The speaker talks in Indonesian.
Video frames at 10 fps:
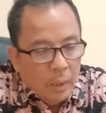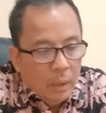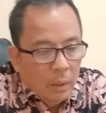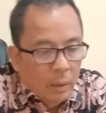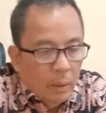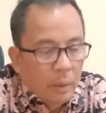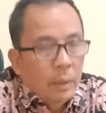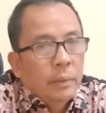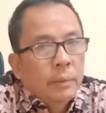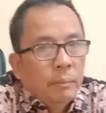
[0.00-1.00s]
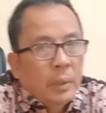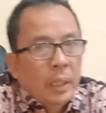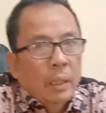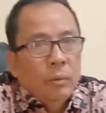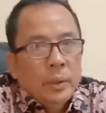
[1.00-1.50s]
uh,
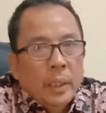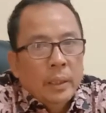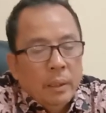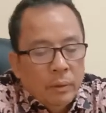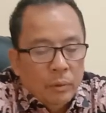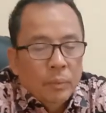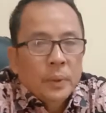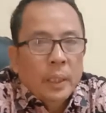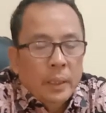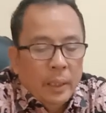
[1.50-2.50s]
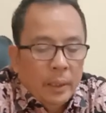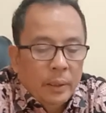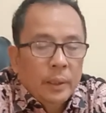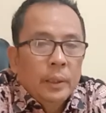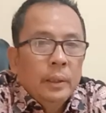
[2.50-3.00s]
melalui channel YouTube saya
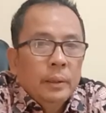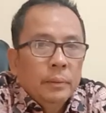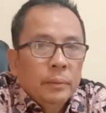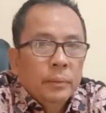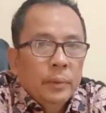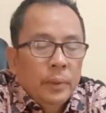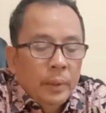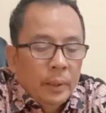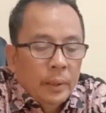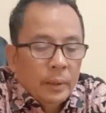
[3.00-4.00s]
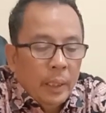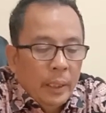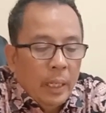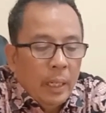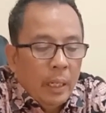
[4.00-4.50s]
ini,
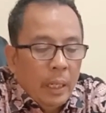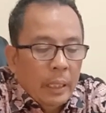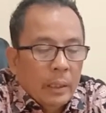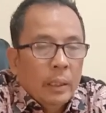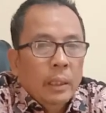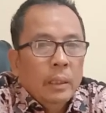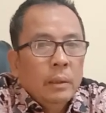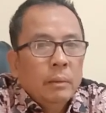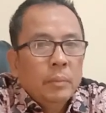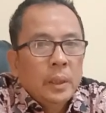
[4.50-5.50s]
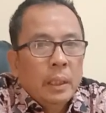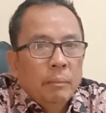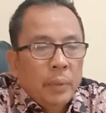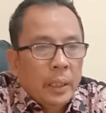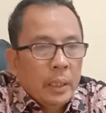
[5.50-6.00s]
saya akan
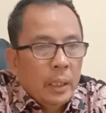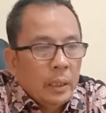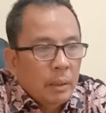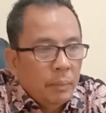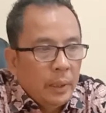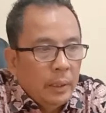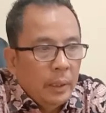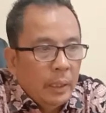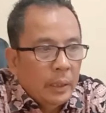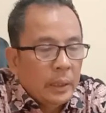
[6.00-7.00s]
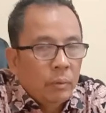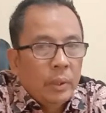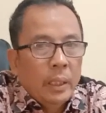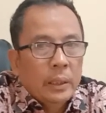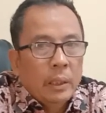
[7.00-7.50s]
menyampaikan kepada
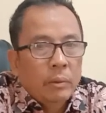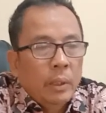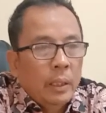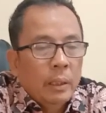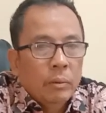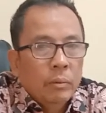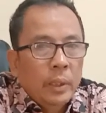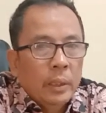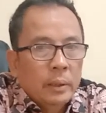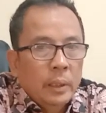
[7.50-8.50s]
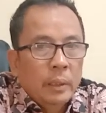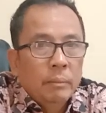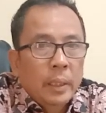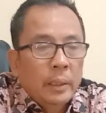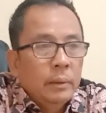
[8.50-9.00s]
saudara-saudaraku yang
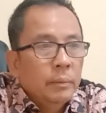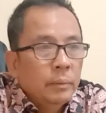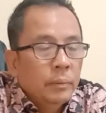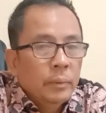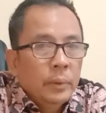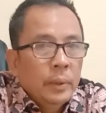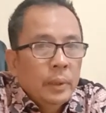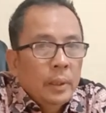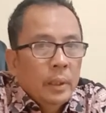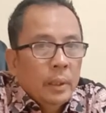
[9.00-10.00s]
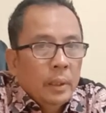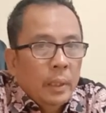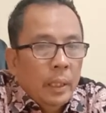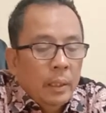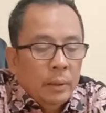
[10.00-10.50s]
seiman
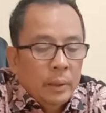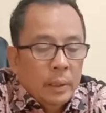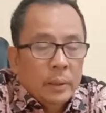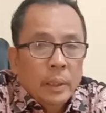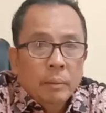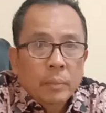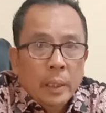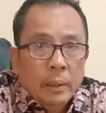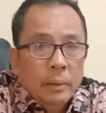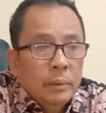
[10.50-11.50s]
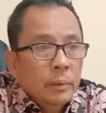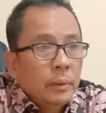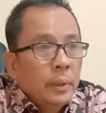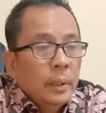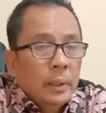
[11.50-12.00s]
ya yang seiman
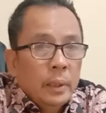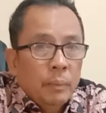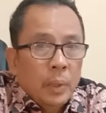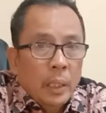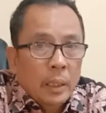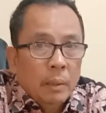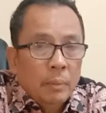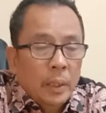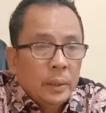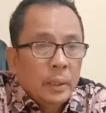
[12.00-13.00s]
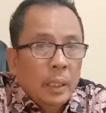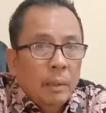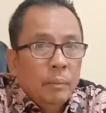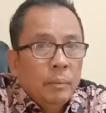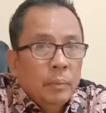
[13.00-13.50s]
yang beragama
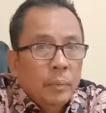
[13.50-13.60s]
Islam